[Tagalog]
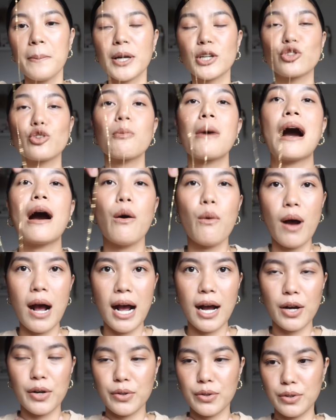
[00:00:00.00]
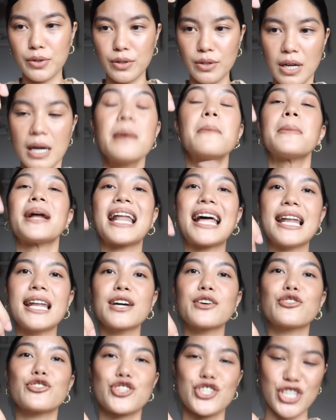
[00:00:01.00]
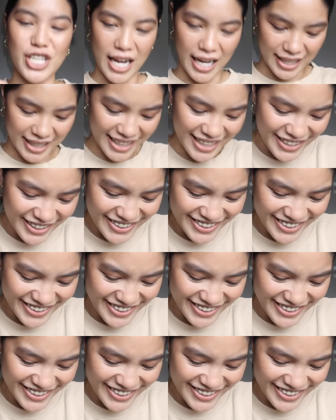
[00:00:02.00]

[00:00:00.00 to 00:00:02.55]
pag tumawa ako, malalagot siya.